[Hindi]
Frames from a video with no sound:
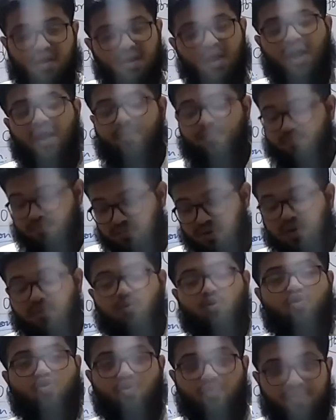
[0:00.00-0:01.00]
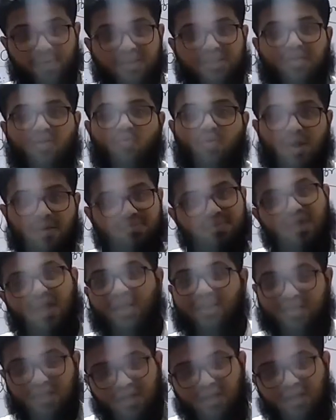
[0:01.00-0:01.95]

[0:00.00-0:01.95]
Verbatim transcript: हाँ बिग बोर्ड को पढ़ते हुए आपने याद